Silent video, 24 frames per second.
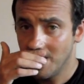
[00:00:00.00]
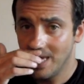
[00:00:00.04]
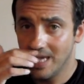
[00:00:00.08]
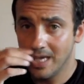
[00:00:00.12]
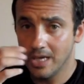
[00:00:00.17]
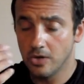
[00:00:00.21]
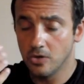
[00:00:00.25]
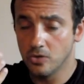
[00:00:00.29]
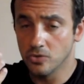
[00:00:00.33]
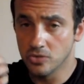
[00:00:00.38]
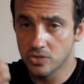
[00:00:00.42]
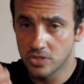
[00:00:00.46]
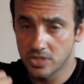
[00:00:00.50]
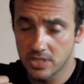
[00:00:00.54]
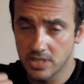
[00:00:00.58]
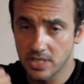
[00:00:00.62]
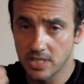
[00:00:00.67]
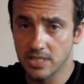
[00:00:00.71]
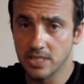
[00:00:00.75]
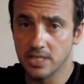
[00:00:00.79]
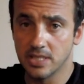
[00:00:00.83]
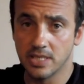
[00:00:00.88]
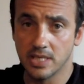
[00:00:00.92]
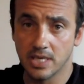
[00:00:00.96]
e
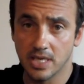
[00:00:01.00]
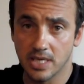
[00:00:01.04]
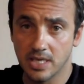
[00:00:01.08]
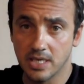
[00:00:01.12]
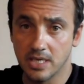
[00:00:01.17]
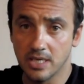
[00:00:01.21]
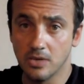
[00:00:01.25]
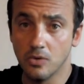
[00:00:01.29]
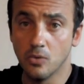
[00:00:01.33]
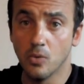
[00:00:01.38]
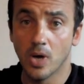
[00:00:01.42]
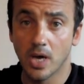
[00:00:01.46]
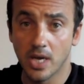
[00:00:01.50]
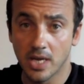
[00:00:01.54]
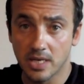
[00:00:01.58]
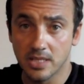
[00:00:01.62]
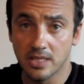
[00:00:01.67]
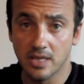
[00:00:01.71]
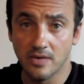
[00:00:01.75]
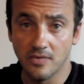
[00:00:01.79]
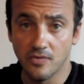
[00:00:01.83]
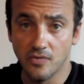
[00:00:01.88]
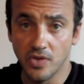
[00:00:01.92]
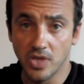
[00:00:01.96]
consente a chi
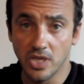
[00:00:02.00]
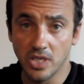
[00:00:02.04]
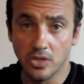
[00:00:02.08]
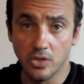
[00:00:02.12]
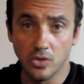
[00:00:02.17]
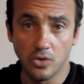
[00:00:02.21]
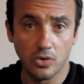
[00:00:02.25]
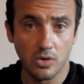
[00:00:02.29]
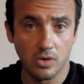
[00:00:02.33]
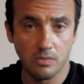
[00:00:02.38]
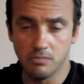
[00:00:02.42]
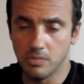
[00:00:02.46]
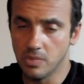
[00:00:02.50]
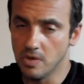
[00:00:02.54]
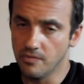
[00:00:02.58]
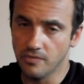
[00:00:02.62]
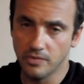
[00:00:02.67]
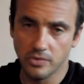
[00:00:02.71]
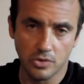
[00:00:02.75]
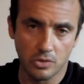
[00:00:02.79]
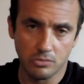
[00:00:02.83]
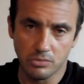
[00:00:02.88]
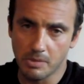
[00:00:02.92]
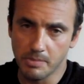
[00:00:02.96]
guarda il video,
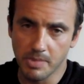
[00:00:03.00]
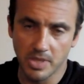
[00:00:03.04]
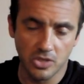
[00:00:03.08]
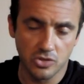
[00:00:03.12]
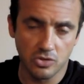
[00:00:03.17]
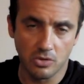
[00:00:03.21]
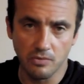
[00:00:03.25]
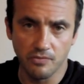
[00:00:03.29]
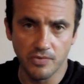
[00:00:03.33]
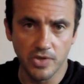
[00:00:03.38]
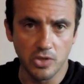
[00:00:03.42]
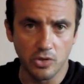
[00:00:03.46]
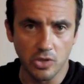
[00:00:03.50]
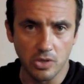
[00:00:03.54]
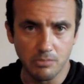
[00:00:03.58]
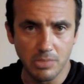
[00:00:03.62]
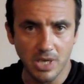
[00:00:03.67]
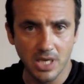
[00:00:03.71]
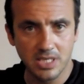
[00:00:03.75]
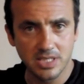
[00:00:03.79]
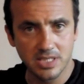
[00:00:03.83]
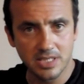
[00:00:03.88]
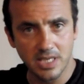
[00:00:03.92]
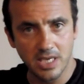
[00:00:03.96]
normalmente sono video di
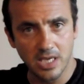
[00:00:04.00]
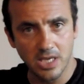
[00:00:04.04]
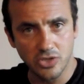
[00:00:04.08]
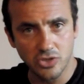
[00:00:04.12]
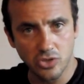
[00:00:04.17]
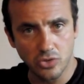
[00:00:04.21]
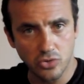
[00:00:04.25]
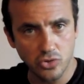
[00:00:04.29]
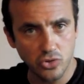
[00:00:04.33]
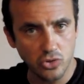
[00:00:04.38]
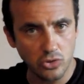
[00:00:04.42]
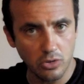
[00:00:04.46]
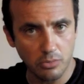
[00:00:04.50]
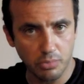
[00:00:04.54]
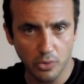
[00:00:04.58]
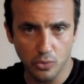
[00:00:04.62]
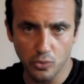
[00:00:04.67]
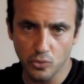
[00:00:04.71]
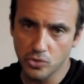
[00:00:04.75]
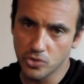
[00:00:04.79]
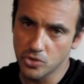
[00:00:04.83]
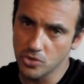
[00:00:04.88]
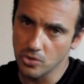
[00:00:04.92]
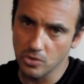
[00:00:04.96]
backstage, non sono
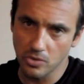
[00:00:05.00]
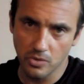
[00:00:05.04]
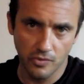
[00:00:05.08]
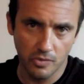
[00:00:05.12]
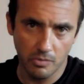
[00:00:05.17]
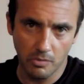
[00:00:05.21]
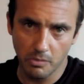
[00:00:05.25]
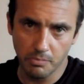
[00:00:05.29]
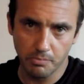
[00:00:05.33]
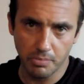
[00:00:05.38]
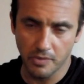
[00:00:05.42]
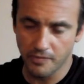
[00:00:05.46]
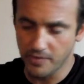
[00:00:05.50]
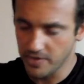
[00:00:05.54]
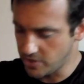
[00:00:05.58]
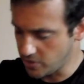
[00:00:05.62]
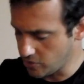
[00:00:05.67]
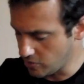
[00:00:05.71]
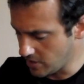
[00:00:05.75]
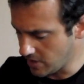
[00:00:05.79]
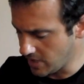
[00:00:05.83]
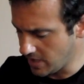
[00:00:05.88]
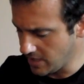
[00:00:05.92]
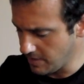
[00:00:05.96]
produzioni
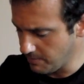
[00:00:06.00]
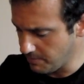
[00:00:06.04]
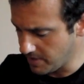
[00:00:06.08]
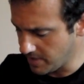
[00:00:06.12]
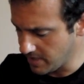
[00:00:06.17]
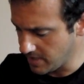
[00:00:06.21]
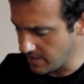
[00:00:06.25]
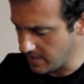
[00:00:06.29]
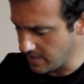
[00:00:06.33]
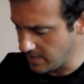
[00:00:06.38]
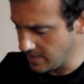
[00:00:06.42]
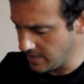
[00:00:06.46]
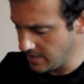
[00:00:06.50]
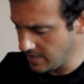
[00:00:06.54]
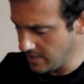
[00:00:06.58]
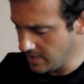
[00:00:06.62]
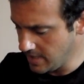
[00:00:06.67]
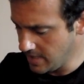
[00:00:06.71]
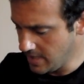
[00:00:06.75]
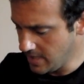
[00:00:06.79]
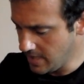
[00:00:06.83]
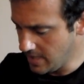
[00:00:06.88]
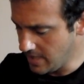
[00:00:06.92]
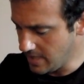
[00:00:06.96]
professionali perché
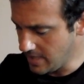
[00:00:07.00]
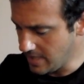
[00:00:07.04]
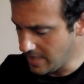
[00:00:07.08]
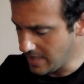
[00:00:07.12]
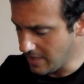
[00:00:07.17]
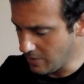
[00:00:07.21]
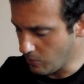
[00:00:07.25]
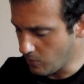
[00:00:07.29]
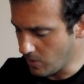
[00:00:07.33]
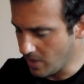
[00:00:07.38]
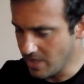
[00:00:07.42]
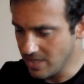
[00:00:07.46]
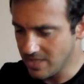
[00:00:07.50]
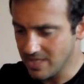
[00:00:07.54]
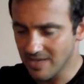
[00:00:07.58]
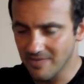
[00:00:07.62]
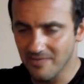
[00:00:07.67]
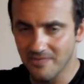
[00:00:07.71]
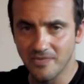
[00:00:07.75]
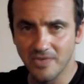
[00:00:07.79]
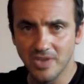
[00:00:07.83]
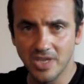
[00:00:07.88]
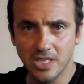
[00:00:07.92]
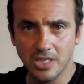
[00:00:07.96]
la qualità
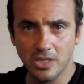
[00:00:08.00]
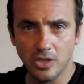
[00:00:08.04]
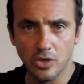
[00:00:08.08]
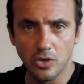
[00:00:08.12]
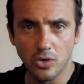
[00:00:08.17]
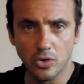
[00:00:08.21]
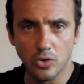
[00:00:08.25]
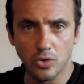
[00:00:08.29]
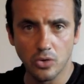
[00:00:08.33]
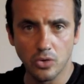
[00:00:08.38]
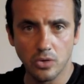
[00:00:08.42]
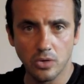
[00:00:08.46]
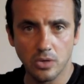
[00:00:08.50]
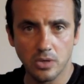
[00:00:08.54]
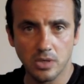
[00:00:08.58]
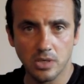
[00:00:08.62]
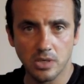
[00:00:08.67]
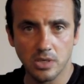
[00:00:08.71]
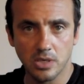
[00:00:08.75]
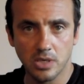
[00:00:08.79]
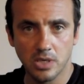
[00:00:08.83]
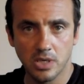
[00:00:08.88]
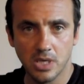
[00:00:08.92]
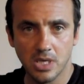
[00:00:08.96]
video
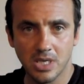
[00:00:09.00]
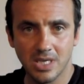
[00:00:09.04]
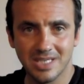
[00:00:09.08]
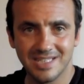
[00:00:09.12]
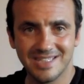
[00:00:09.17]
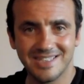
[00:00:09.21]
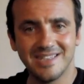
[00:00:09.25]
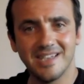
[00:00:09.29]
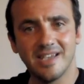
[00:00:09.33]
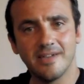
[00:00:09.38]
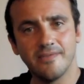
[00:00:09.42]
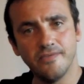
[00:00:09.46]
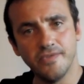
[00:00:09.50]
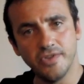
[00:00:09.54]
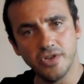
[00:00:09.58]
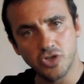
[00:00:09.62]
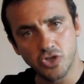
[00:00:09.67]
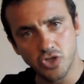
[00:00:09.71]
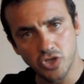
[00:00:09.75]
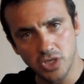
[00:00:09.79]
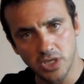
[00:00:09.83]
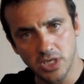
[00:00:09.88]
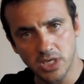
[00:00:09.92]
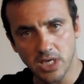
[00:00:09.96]
eh, si
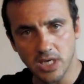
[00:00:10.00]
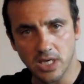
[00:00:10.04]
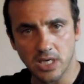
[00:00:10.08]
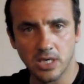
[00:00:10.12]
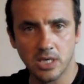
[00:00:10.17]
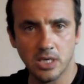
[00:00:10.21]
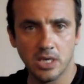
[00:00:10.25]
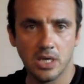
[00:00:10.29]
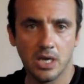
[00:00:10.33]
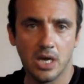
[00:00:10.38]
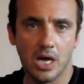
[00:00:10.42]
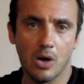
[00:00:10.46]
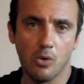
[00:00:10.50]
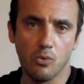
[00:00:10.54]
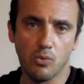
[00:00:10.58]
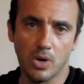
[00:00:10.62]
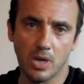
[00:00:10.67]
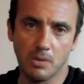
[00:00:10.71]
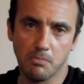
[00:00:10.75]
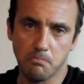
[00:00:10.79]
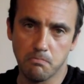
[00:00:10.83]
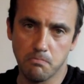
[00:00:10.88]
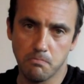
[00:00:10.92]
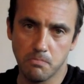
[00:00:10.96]
avvicina a
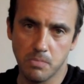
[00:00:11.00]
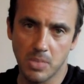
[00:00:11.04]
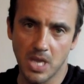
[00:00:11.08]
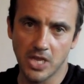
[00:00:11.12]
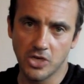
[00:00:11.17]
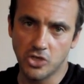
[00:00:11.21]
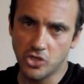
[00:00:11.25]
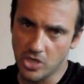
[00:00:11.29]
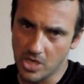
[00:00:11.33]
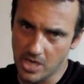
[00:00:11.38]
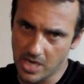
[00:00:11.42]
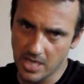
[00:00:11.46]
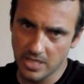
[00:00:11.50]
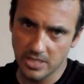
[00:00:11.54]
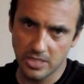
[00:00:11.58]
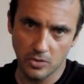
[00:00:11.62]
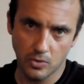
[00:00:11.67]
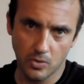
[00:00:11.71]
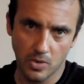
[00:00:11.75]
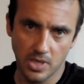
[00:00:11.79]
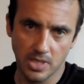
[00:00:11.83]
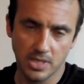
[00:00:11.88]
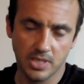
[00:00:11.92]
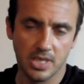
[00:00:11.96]
una eccellente
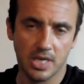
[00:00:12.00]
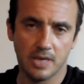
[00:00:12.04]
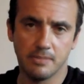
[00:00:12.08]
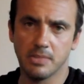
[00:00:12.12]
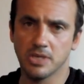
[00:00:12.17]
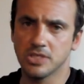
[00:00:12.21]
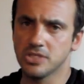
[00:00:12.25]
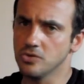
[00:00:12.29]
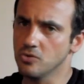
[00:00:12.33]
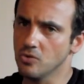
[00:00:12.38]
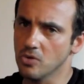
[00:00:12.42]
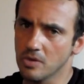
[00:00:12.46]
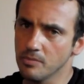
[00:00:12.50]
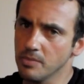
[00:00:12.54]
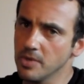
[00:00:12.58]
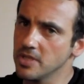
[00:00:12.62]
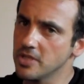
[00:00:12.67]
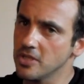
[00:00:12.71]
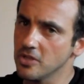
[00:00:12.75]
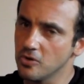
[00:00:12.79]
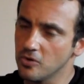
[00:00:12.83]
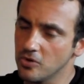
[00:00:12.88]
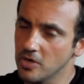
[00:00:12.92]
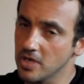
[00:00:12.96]
qualità ma
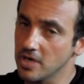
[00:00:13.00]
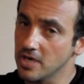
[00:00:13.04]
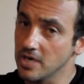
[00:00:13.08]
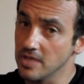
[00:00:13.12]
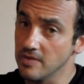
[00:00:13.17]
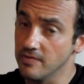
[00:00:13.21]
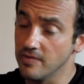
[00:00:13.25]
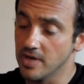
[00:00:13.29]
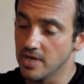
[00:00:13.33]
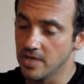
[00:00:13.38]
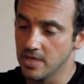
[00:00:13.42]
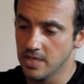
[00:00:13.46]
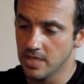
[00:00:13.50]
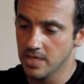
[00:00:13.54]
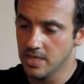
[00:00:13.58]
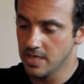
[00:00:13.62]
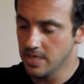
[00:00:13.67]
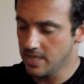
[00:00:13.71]
sicuramente non arriva